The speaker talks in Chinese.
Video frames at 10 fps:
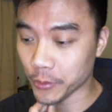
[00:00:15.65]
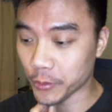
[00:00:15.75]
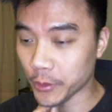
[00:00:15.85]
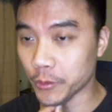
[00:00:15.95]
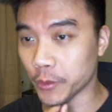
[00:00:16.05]

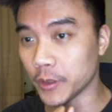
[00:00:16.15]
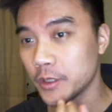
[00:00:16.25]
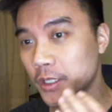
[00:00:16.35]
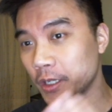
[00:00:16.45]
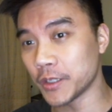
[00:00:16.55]
所以说
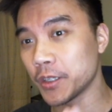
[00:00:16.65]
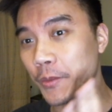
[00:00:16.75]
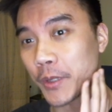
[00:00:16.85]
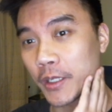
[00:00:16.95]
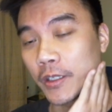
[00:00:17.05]
今天这
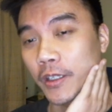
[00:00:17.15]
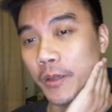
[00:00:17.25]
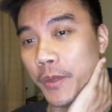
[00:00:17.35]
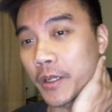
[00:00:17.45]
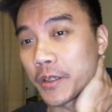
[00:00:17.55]
篇呢里
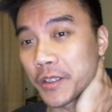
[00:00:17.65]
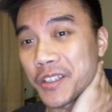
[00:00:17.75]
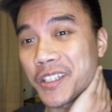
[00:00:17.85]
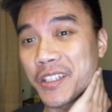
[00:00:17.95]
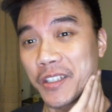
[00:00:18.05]
面的一些
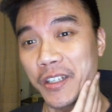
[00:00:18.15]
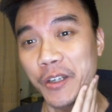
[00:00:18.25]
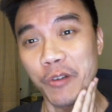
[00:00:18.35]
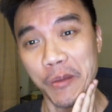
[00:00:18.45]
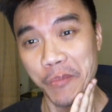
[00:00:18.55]
词
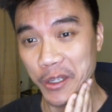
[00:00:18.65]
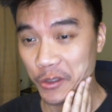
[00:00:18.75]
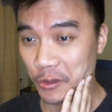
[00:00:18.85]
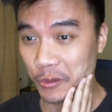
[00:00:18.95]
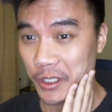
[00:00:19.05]
令我还蛮
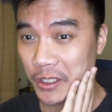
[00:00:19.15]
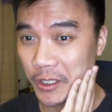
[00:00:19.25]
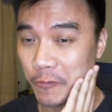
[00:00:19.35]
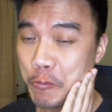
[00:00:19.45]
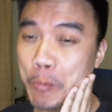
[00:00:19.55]
熟悉的。